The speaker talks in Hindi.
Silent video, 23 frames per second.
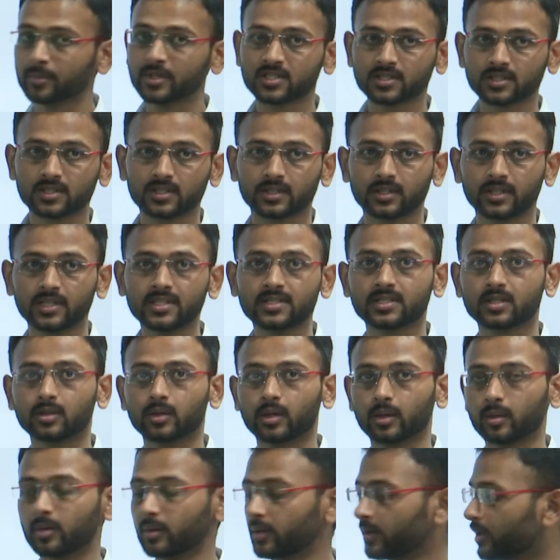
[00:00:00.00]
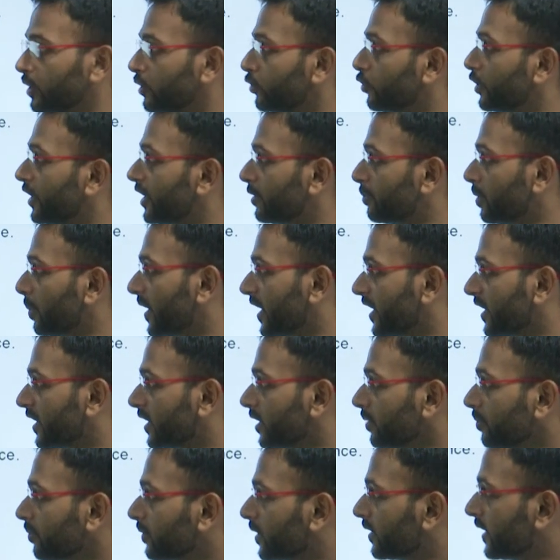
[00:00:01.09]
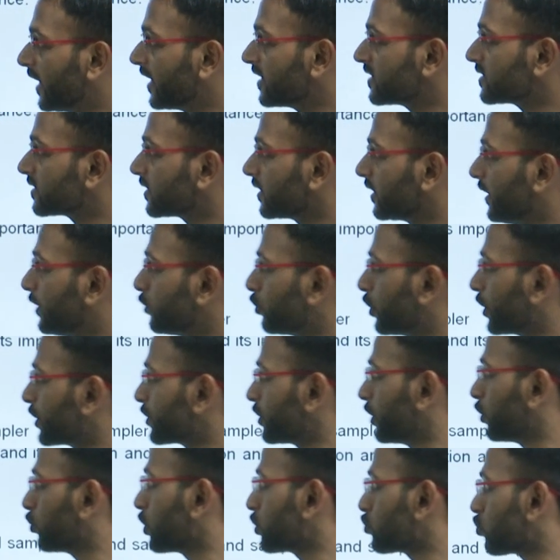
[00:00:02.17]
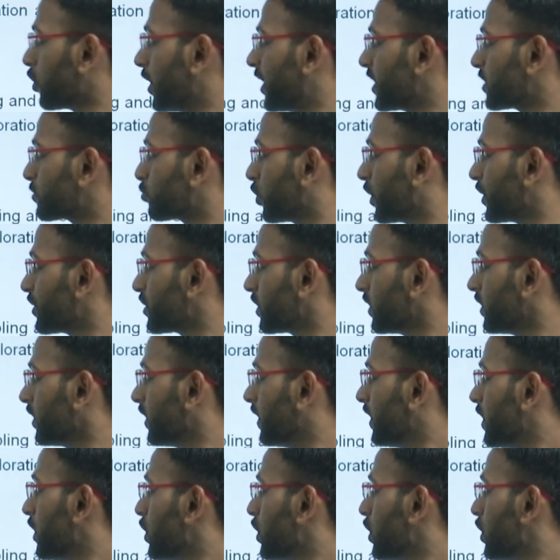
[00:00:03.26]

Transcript: हम इस इस यूनिट में पढ़ेंगे दैट इज इंट्रोडक्शन टू द सॉइल एक्सप्लोरेशन